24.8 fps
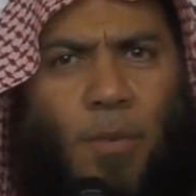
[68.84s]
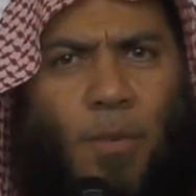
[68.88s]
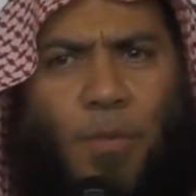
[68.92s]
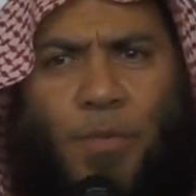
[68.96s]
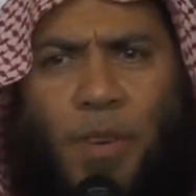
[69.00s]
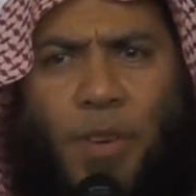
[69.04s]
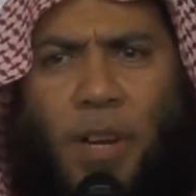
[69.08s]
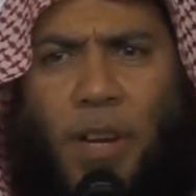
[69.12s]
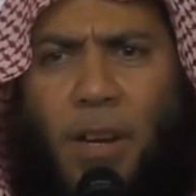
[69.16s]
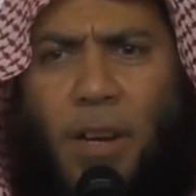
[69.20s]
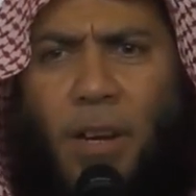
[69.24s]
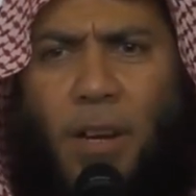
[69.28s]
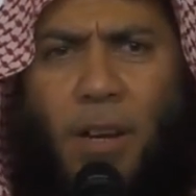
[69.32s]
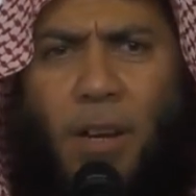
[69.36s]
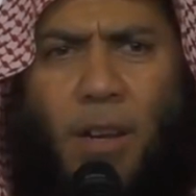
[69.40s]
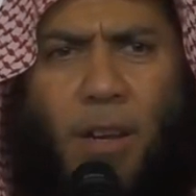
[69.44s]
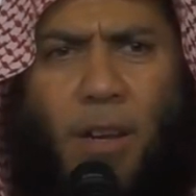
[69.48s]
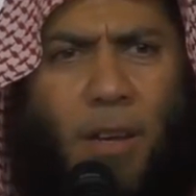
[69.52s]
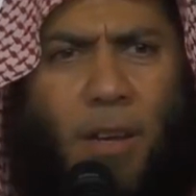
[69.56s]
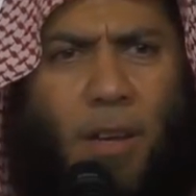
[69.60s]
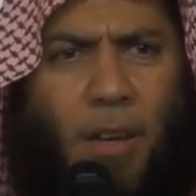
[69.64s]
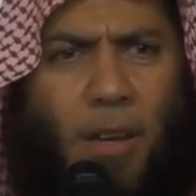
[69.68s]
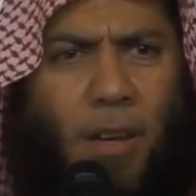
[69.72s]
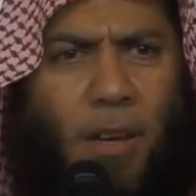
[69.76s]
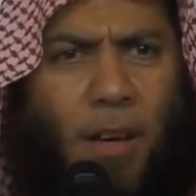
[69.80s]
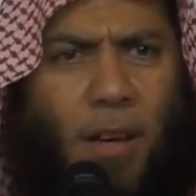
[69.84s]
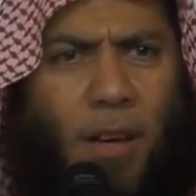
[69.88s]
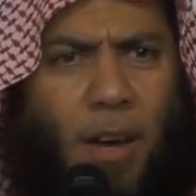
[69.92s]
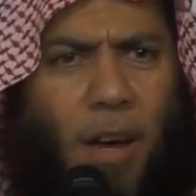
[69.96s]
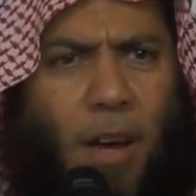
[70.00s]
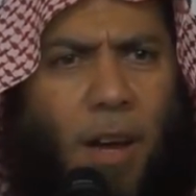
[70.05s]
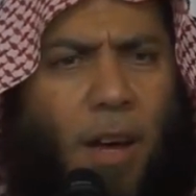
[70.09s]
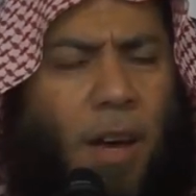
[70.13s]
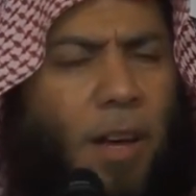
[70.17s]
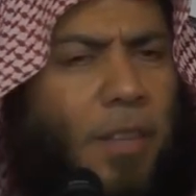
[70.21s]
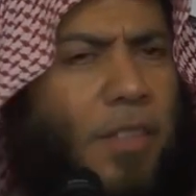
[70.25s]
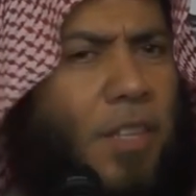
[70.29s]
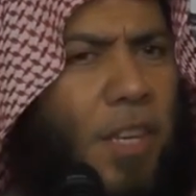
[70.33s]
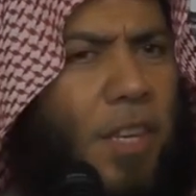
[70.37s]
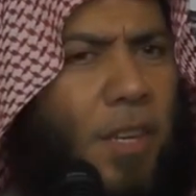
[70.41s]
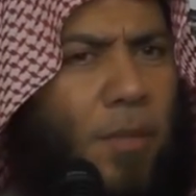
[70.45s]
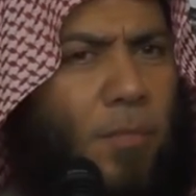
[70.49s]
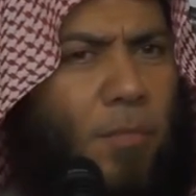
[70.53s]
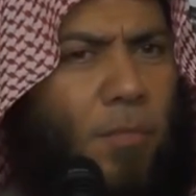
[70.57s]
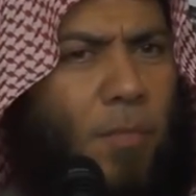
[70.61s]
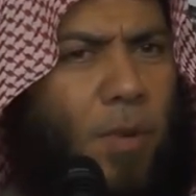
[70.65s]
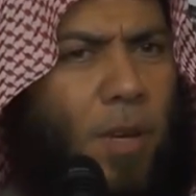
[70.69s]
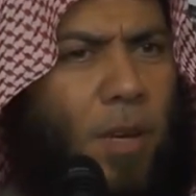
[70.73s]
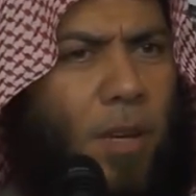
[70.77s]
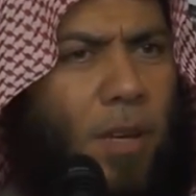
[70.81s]
في
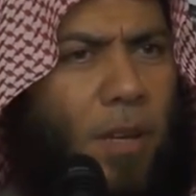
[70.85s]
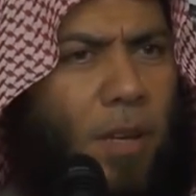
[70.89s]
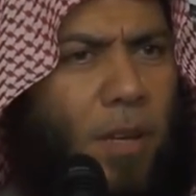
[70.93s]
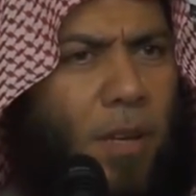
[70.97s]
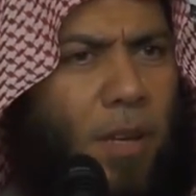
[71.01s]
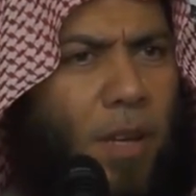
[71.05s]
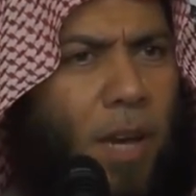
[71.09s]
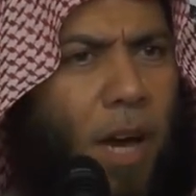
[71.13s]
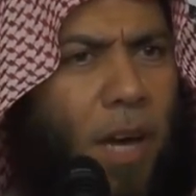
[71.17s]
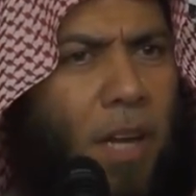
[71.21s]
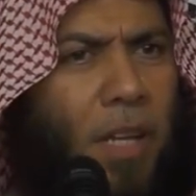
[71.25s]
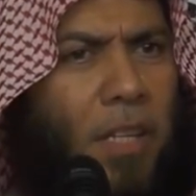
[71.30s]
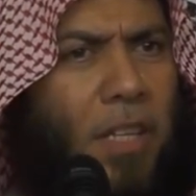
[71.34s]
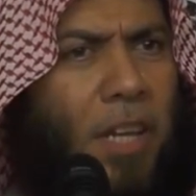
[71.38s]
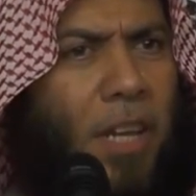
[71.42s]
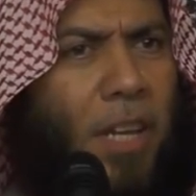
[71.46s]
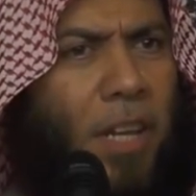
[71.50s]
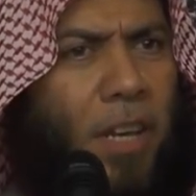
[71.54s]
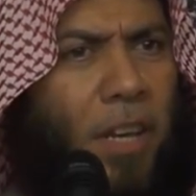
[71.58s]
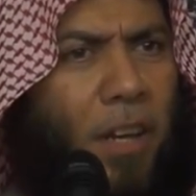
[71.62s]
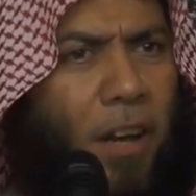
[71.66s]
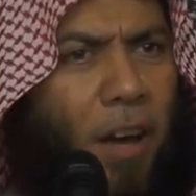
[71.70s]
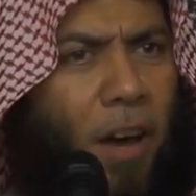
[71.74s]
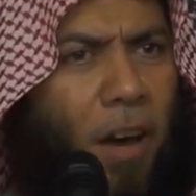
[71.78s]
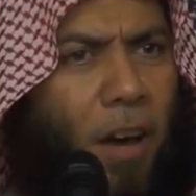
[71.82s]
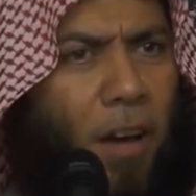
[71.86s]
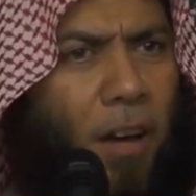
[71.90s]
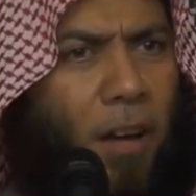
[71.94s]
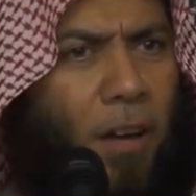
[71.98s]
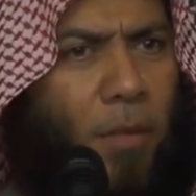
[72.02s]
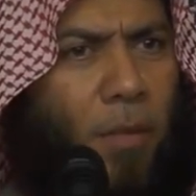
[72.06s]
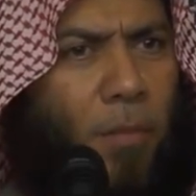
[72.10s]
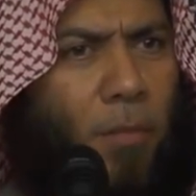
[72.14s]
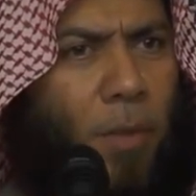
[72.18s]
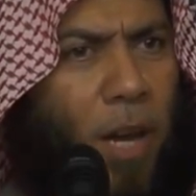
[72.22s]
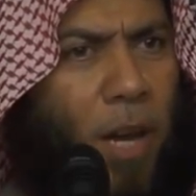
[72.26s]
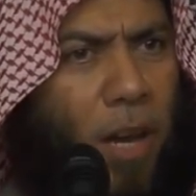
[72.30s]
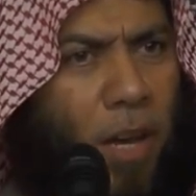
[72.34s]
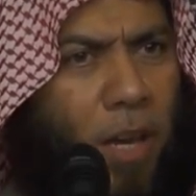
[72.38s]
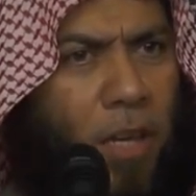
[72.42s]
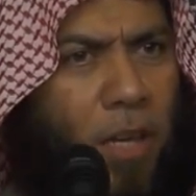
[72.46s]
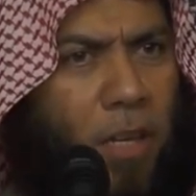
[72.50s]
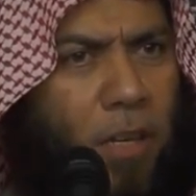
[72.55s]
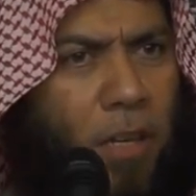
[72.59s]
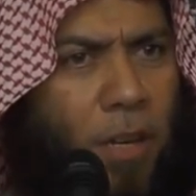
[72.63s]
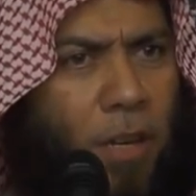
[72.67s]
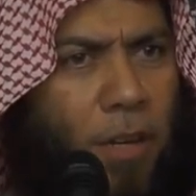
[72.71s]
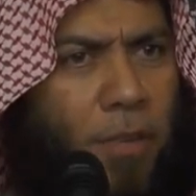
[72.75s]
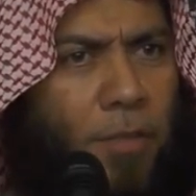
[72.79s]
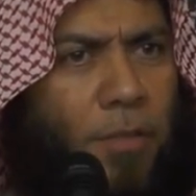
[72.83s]
القديم كانت العراق
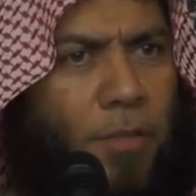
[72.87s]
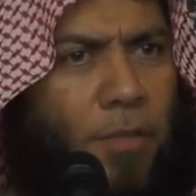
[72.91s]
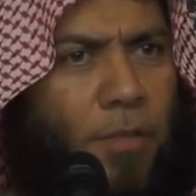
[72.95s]
ملكية